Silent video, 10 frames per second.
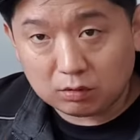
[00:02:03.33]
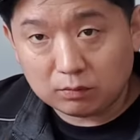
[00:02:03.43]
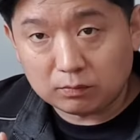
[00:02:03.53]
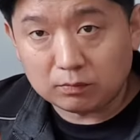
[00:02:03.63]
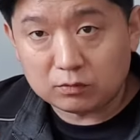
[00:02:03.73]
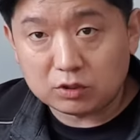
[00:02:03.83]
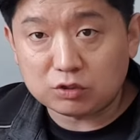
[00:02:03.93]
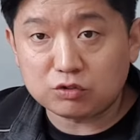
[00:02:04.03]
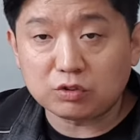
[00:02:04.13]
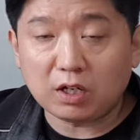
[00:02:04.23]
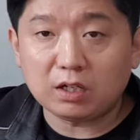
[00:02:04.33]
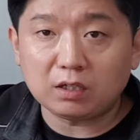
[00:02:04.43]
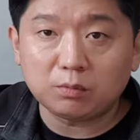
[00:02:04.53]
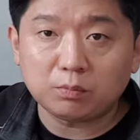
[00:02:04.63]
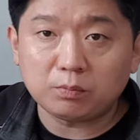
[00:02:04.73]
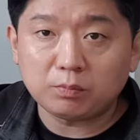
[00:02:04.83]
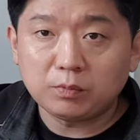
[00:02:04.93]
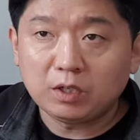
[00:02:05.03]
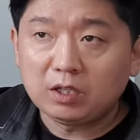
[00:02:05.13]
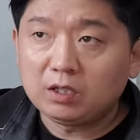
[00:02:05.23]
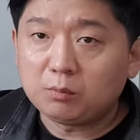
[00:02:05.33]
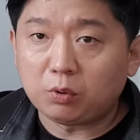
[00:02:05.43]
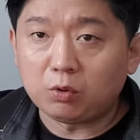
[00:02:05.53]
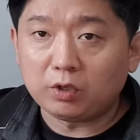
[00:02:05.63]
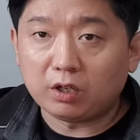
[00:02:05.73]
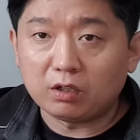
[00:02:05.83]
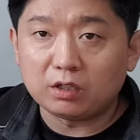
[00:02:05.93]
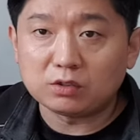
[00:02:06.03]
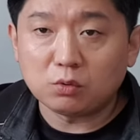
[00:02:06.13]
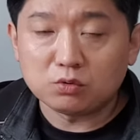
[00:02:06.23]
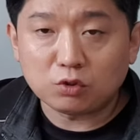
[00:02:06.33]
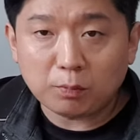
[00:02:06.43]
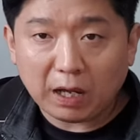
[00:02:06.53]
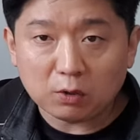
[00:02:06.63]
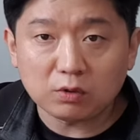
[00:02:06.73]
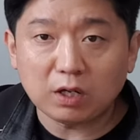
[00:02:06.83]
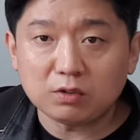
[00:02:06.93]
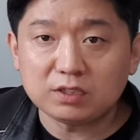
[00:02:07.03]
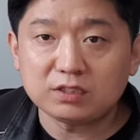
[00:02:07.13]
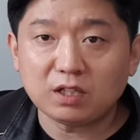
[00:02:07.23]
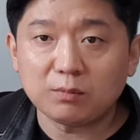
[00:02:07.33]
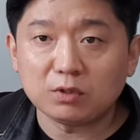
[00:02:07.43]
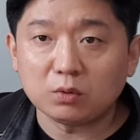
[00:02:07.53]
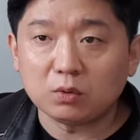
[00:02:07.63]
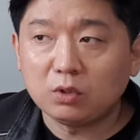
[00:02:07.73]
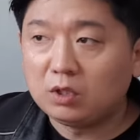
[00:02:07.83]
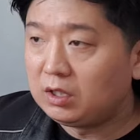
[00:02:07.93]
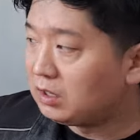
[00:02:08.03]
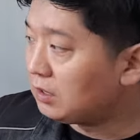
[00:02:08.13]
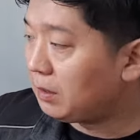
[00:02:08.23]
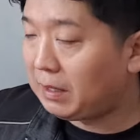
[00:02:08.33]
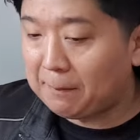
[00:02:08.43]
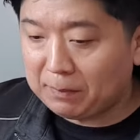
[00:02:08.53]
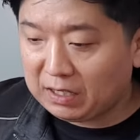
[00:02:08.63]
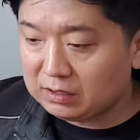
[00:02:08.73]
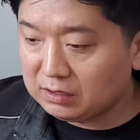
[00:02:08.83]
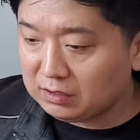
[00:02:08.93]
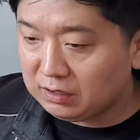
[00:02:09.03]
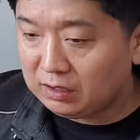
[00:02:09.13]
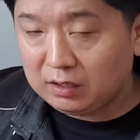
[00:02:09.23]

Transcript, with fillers: 음, 직수가 보일러에 연결돼서 온수로 바로 나오는 시스템이고 그다음에 난방은